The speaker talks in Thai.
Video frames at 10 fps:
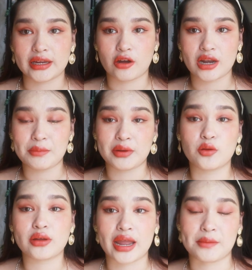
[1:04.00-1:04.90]
ขิงก็ได้ไปน
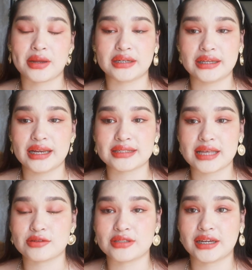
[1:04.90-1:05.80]
วดไขมันที่
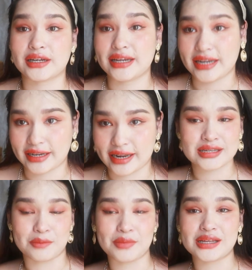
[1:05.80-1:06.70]
SLC Clinic นะ
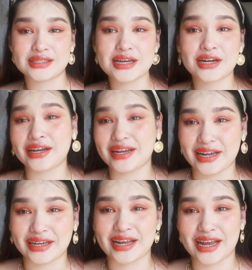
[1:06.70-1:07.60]
เสียมเลเซอร์คลิ
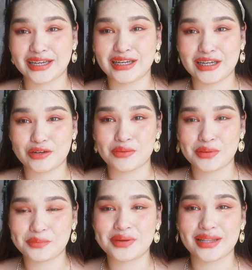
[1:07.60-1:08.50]
นิกนะคะที่คิดว่า
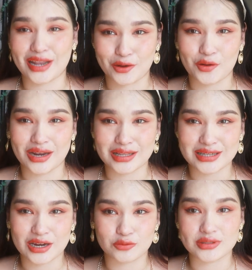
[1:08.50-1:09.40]
เพื่อนๆหลายคนน่า
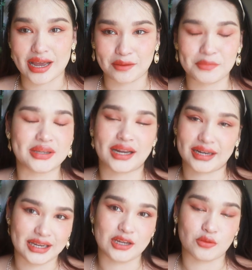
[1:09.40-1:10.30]
จะรู้จักเป็นอย่าง
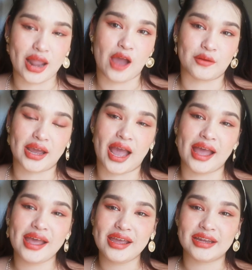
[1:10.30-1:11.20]
ดีอยู่แล้วนะคะ
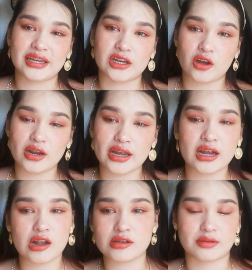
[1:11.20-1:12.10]
ขิงก็เลย
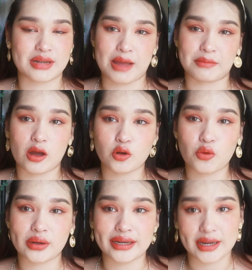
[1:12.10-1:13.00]
ลองสอบถามเขาดู
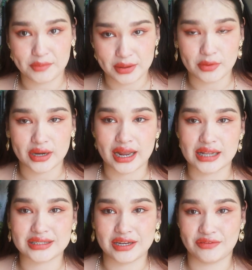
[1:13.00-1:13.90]
ว่าที่นี่มีบริการ
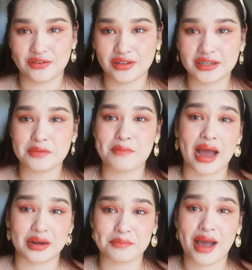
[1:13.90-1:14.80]
ฉีดฟิลเลอร์ที่ปา
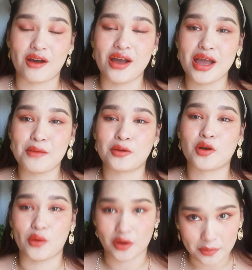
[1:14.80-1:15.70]
กหรือเปล่าปราก
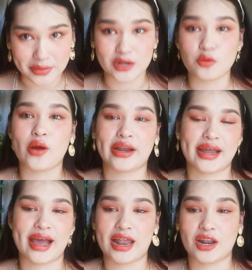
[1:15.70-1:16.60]
ฏว่าก็มีด้วย
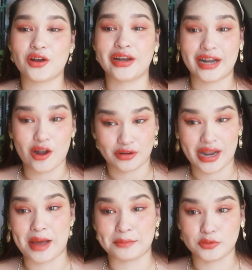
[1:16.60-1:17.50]
นะคะแล้วก็เลยได้ลอง
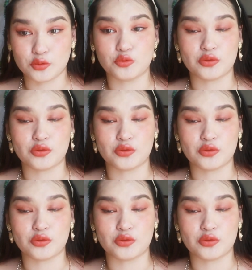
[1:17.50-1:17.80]
ทำดู